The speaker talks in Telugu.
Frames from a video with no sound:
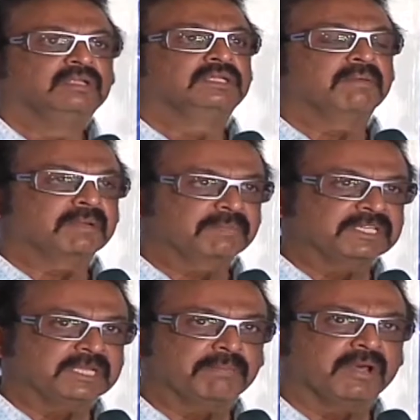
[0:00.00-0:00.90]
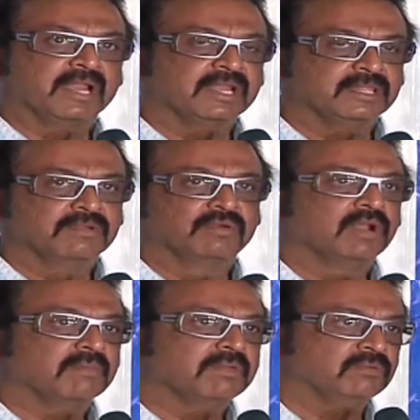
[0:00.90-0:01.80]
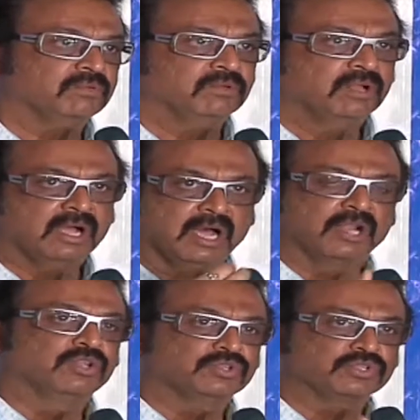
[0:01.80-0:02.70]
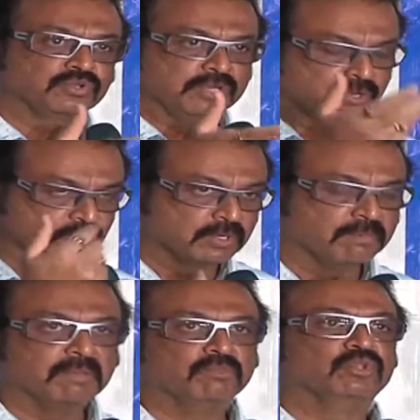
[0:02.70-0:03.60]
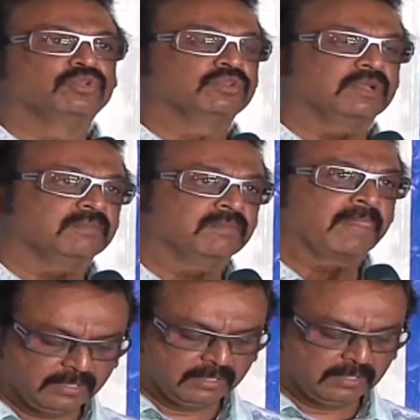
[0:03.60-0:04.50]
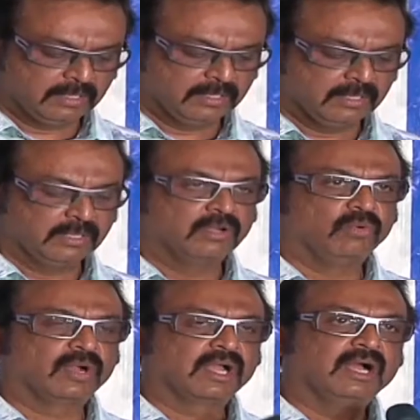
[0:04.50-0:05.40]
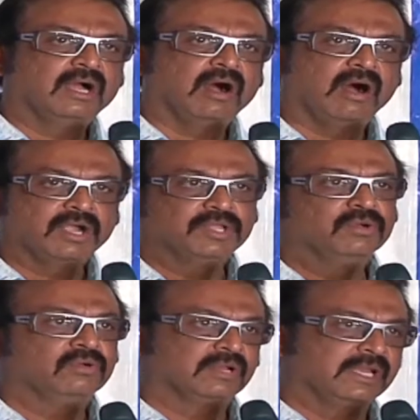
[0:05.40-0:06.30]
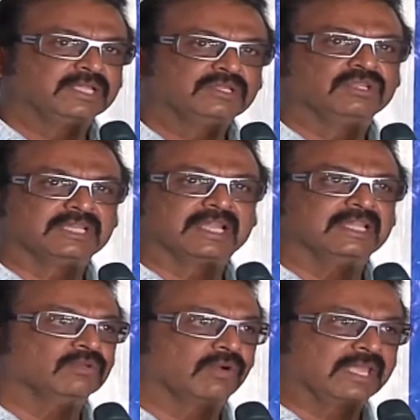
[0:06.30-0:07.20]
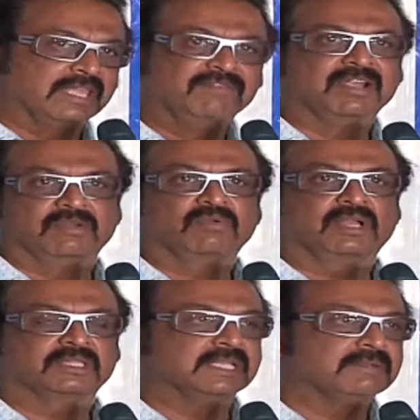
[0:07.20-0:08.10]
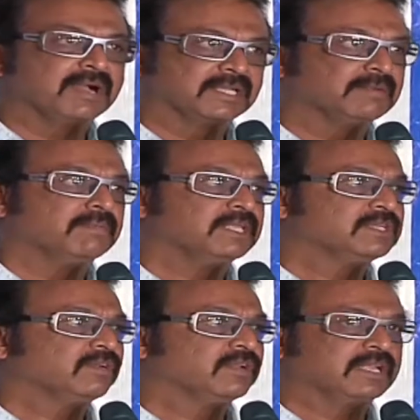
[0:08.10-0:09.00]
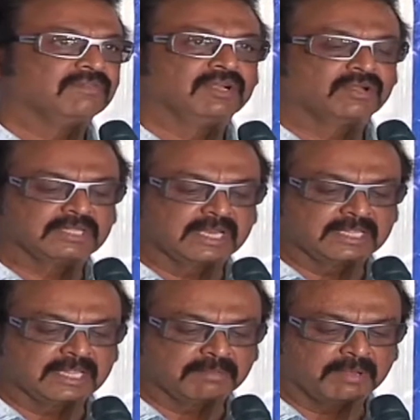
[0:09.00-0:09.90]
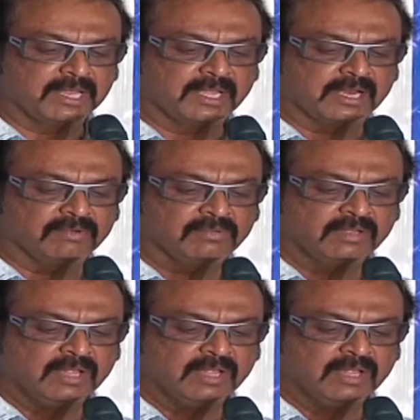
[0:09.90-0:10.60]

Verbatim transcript: క్షమాపణ చెప్పాలనేది కూడా మేము ఆలోచించుకుని ఈరోజు మేము ముందు వస్తున్నాం ఒక ఆడియో రిలీజ్లో జరిగింది ఒక ఈవెంట్ ఒక సినిమాకి సంబంధించినటువంటి ఈవెంట్లో జరిగింది అది బాధాకరం